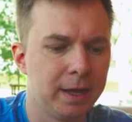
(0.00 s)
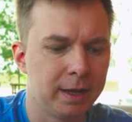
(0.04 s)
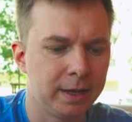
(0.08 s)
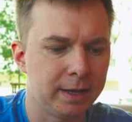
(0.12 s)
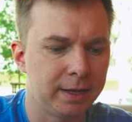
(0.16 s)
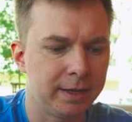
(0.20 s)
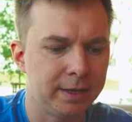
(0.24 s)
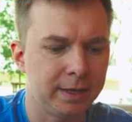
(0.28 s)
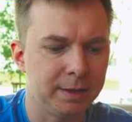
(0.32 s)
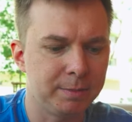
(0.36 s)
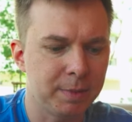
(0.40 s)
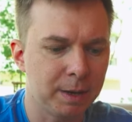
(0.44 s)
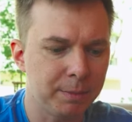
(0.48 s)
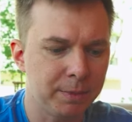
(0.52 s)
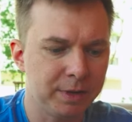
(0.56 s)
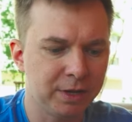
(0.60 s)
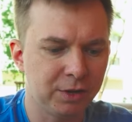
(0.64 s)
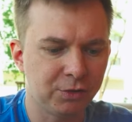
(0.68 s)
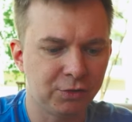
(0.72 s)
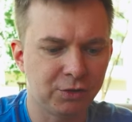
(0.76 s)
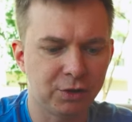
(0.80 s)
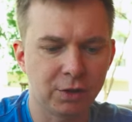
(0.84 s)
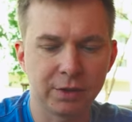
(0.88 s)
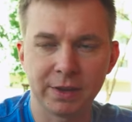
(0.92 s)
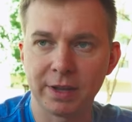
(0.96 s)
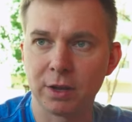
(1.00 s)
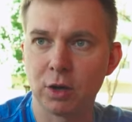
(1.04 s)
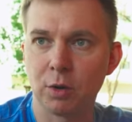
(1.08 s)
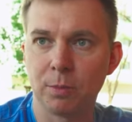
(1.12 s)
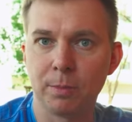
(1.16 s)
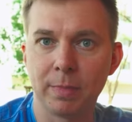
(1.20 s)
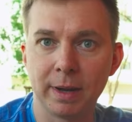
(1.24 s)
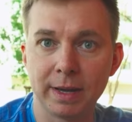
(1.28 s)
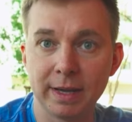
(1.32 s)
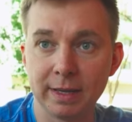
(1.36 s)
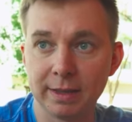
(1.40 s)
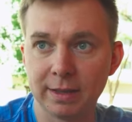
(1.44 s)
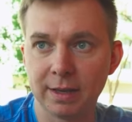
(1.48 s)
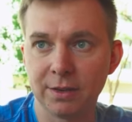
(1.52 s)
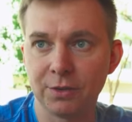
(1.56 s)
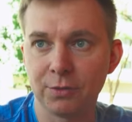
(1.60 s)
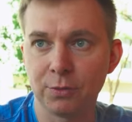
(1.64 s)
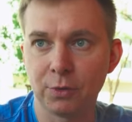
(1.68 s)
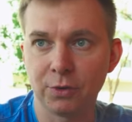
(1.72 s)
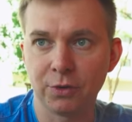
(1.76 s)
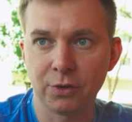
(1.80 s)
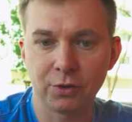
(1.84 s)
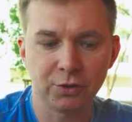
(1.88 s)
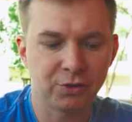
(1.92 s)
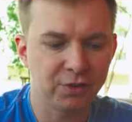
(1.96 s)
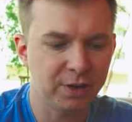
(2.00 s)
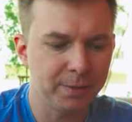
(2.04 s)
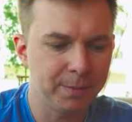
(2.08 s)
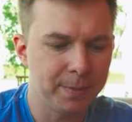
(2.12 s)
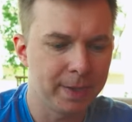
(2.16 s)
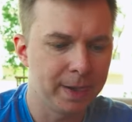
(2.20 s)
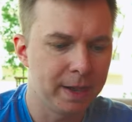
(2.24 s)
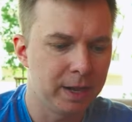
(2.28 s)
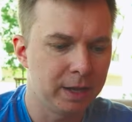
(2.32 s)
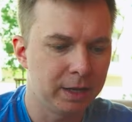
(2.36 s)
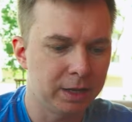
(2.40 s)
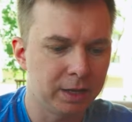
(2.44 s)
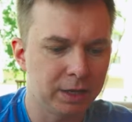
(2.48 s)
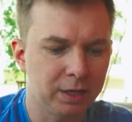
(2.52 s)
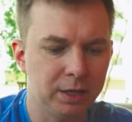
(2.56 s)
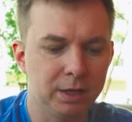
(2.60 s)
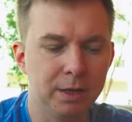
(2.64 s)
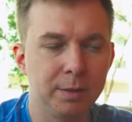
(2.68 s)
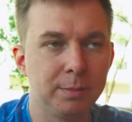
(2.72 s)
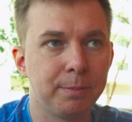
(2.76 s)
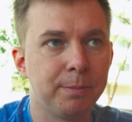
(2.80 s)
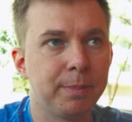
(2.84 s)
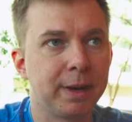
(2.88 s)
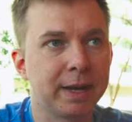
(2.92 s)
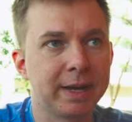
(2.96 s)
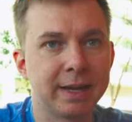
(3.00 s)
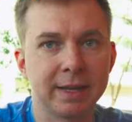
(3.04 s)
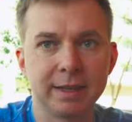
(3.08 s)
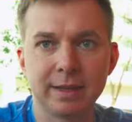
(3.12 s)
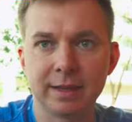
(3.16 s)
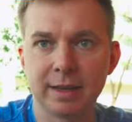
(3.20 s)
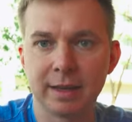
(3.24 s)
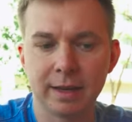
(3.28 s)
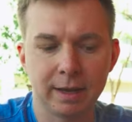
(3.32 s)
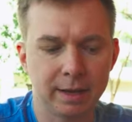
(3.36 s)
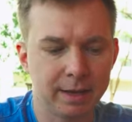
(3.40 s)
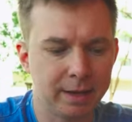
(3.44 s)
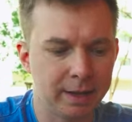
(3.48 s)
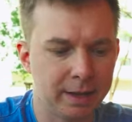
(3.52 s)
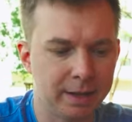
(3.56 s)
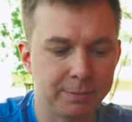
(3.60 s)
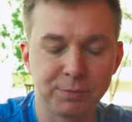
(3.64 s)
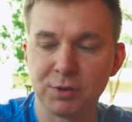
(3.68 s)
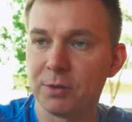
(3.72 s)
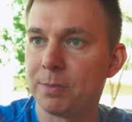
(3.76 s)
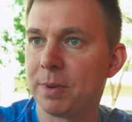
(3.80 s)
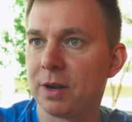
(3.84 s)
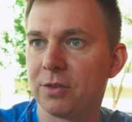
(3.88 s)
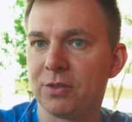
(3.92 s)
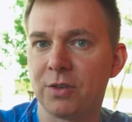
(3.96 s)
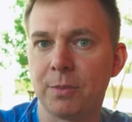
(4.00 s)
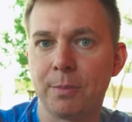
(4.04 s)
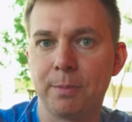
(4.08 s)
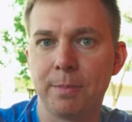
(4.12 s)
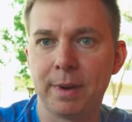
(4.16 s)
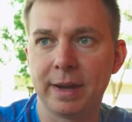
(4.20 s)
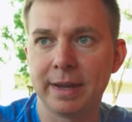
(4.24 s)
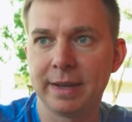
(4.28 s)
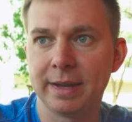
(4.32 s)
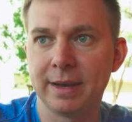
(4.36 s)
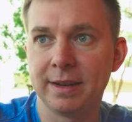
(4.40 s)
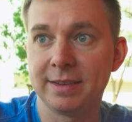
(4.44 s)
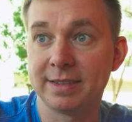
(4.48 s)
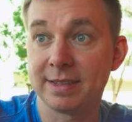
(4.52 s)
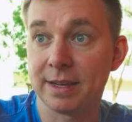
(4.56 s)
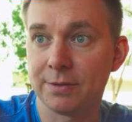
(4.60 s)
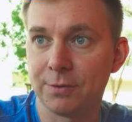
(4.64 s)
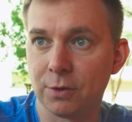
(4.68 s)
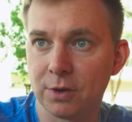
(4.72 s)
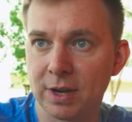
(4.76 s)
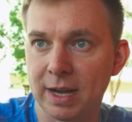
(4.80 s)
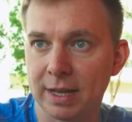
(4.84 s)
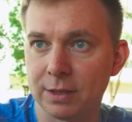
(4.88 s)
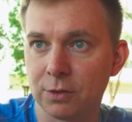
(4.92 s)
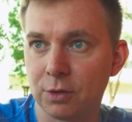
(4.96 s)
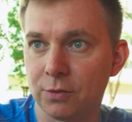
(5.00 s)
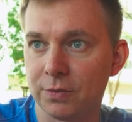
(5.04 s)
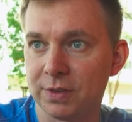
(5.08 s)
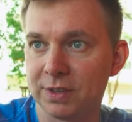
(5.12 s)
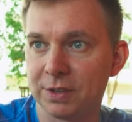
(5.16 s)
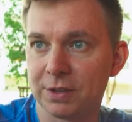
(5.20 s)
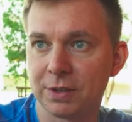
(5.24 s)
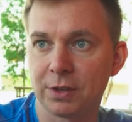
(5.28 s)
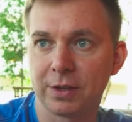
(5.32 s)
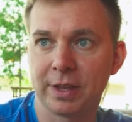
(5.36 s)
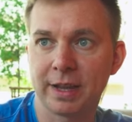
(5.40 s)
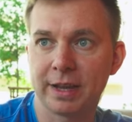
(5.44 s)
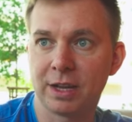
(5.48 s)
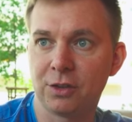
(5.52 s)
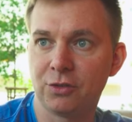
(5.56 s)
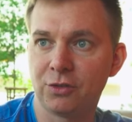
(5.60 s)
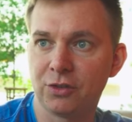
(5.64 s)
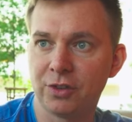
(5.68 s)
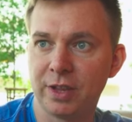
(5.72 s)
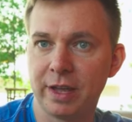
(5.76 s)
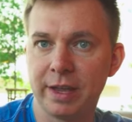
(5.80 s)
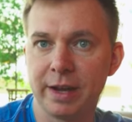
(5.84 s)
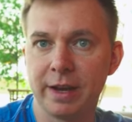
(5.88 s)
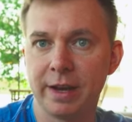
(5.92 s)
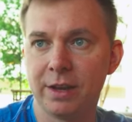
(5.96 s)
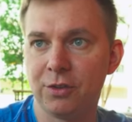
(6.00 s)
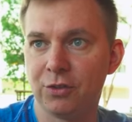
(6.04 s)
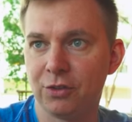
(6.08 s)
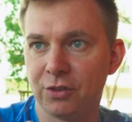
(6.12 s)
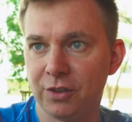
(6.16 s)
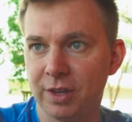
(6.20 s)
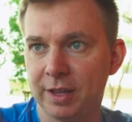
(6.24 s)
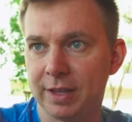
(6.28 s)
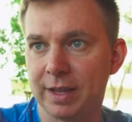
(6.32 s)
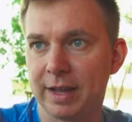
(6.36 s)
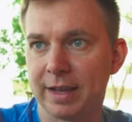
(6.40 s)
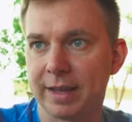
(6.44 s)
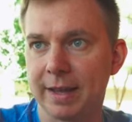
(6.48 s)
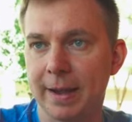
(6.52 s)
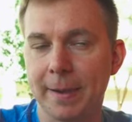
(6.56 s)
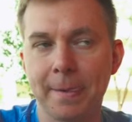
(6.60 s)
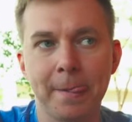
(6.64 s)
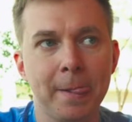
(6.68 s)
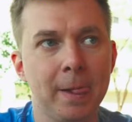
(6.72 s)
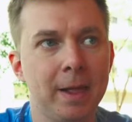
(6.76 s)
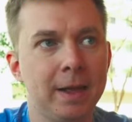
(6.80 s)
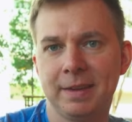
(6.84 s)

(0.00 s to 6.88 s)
E, I mamy jeszcze do tego bagietkę z łososiem i bagietkę, e, przepraszam, wajgiel z awokado, więc to takie cztery śniadania.